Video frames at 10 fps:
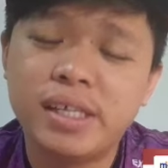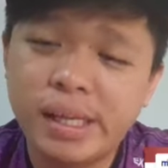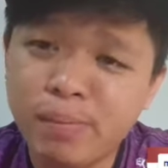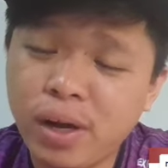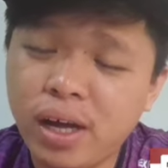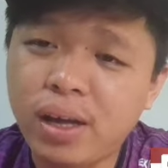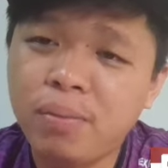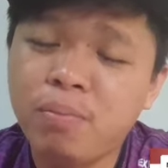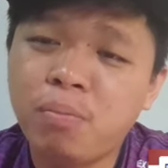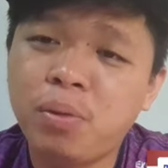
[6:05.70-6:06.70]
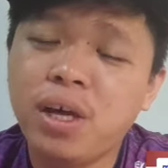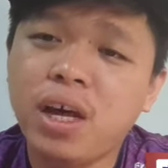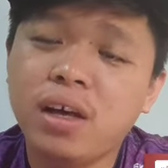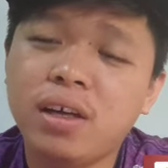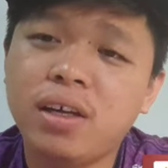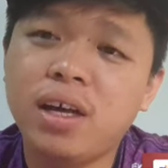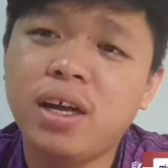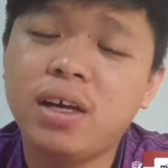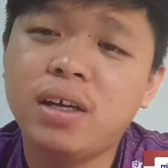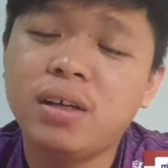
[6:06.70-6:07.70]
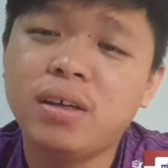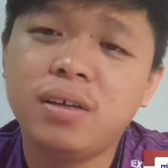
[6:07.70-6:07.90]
siapakah pihak yang